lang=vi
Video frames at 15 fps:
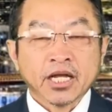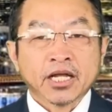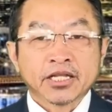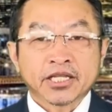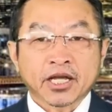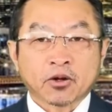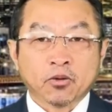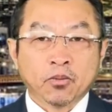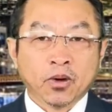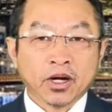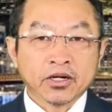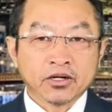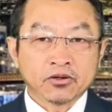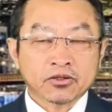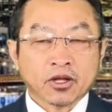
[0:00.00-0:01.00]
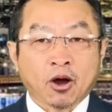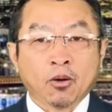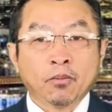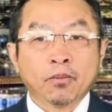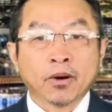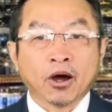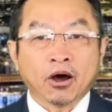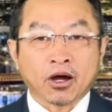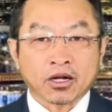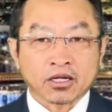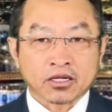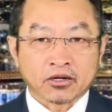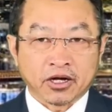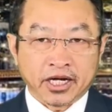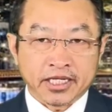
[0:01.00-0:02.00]
chỉ cũng mua nửa lúc ta hồng blog
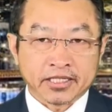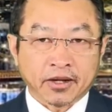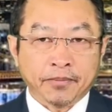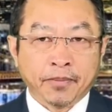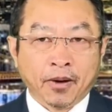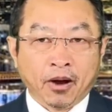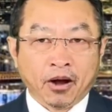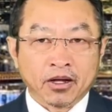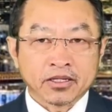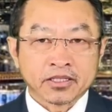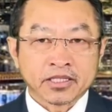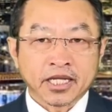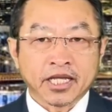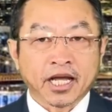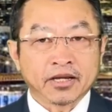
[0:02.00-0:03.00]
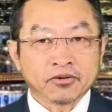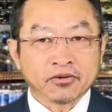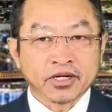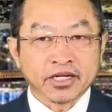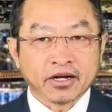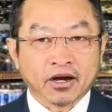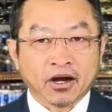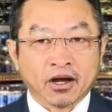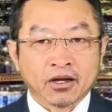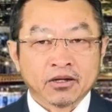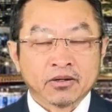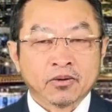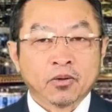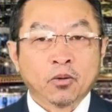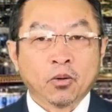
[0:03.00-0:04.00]
còn nên sao bỏ để giả dùng đi nó
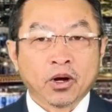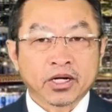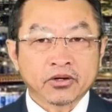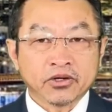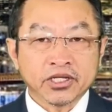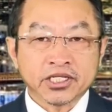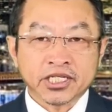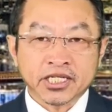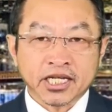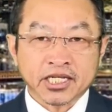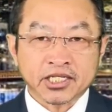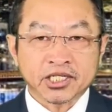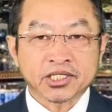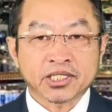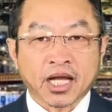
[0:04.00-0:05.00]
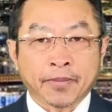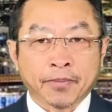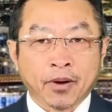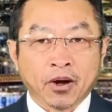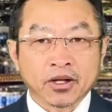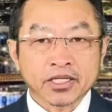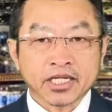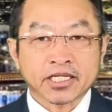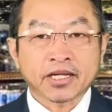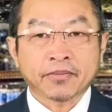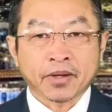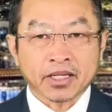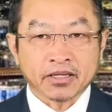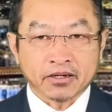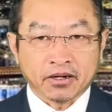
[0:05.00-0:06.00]
qua đâu ít chia chỉ sao bỏ để tới
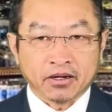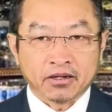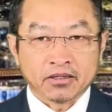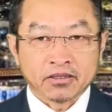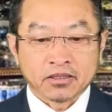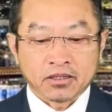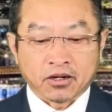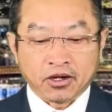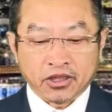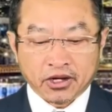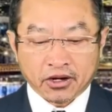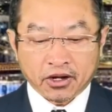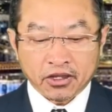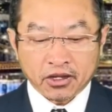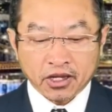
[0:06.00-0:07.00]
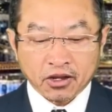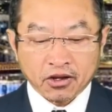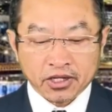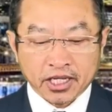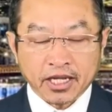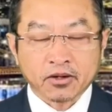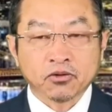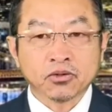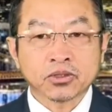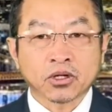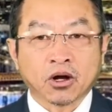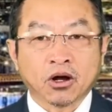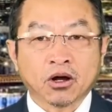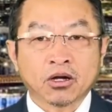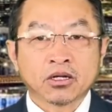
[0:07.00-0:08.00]
mình nó còn nó giờ họ kể cuốn
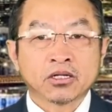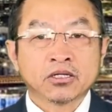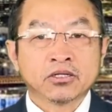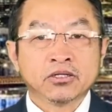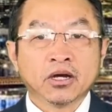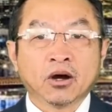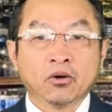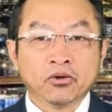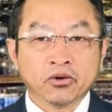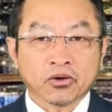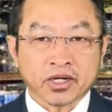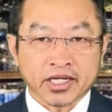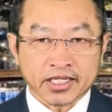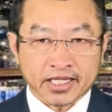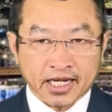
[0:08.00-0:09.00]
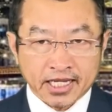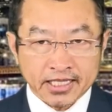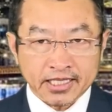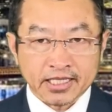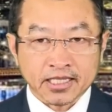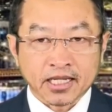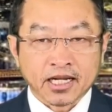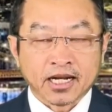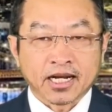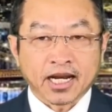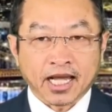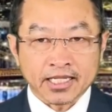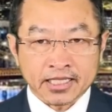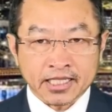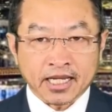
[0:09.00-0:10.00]
sọ nhớ hậu dục hình ta là
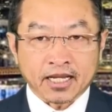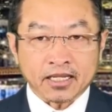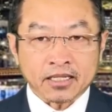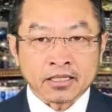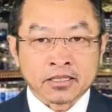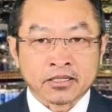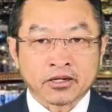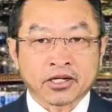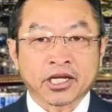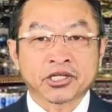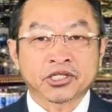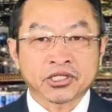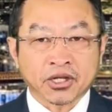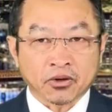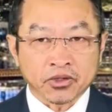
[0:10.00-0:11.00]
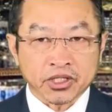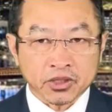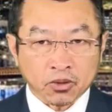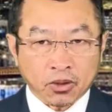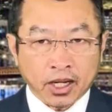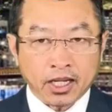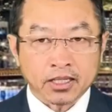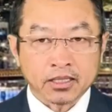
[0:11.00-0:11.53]
là gì cho cái sinh đầu sinh tuổi